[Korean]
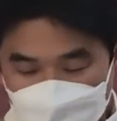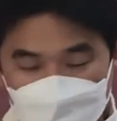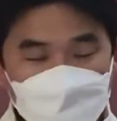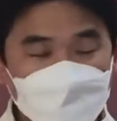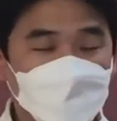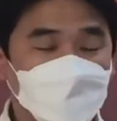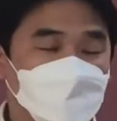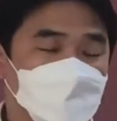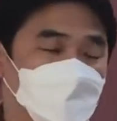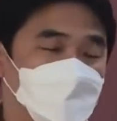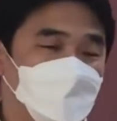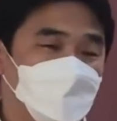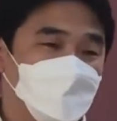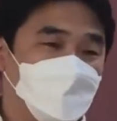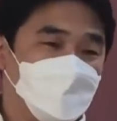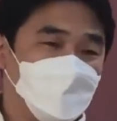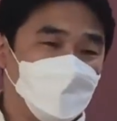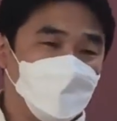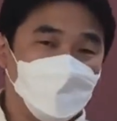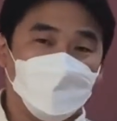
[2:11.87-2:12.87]
임재하심을 또
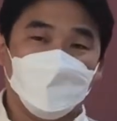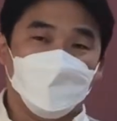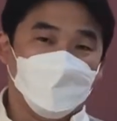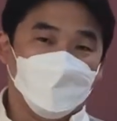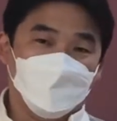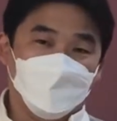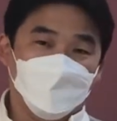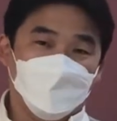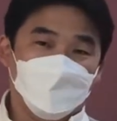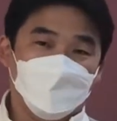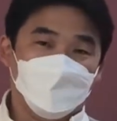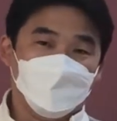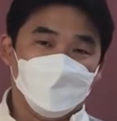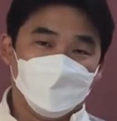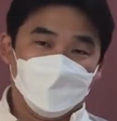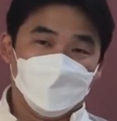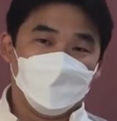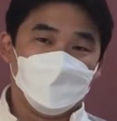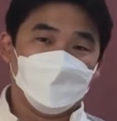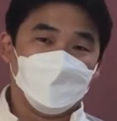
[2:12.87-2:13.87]
우리가 경험하고
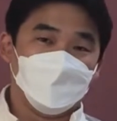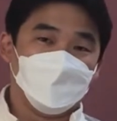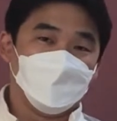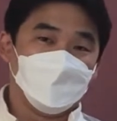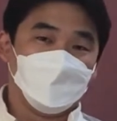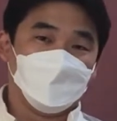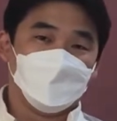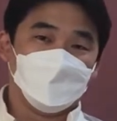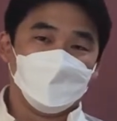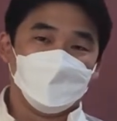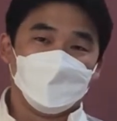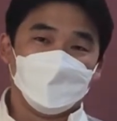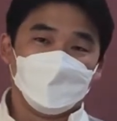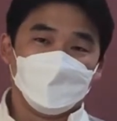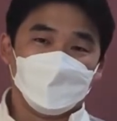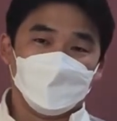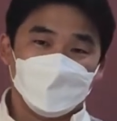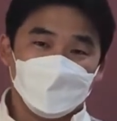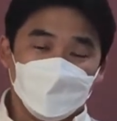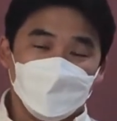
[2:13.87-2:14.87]
느끼죠.
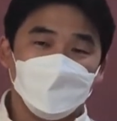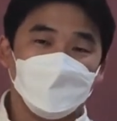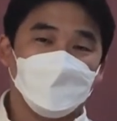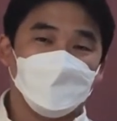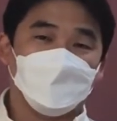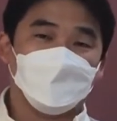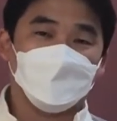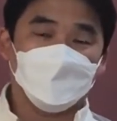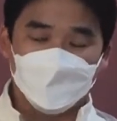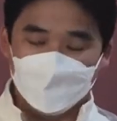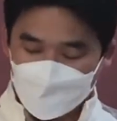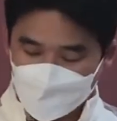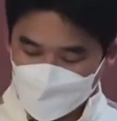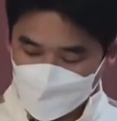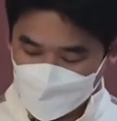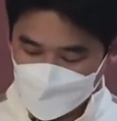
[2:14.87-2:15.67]
예배 가운데.